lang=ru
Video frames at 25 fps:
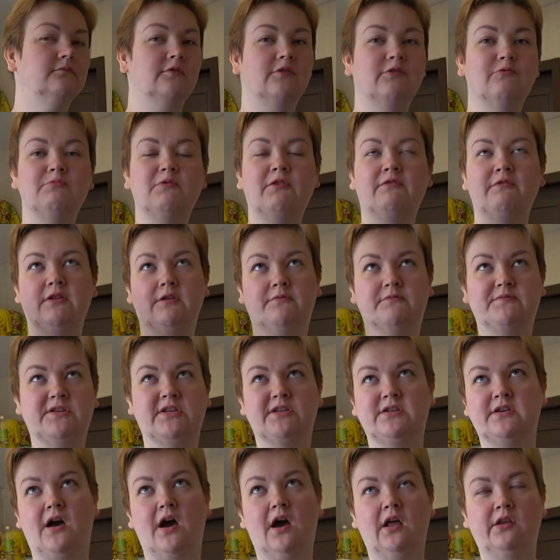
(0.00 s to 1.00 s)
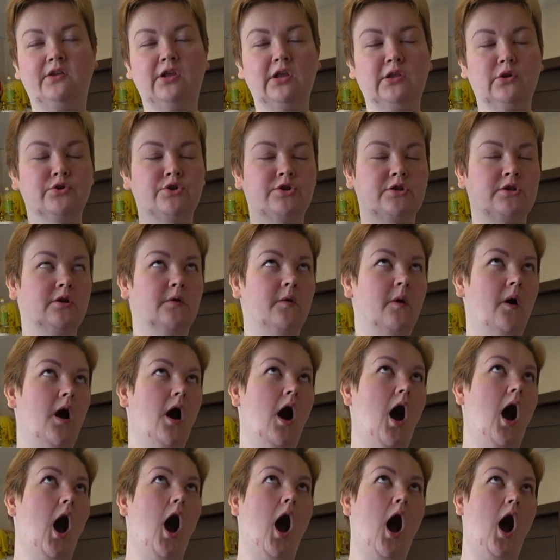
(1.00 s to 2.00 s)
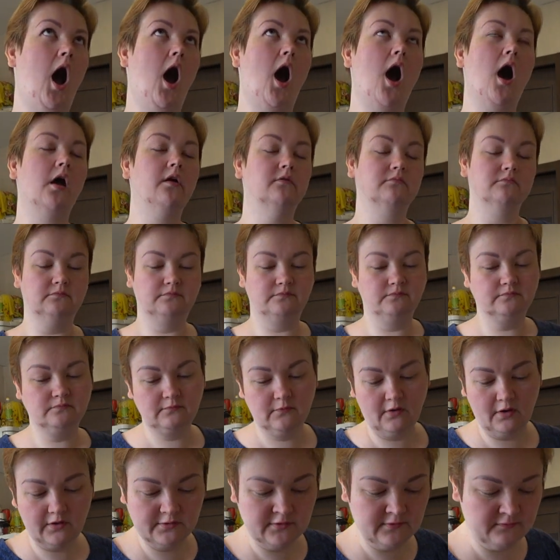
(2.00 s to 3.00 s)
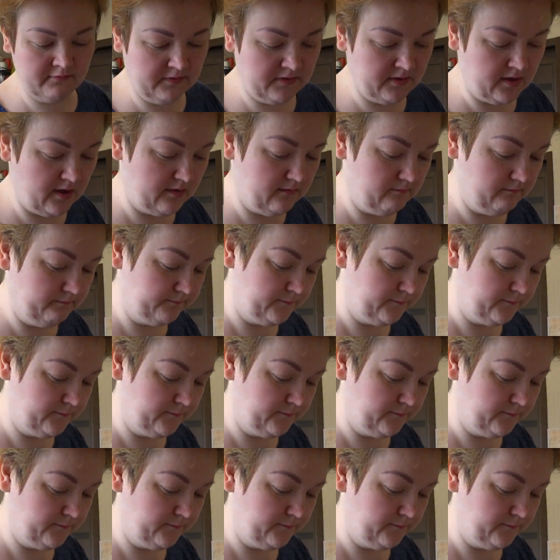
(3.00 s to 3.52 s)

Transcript: У меня вот там, знаете, ангелочки там тютят.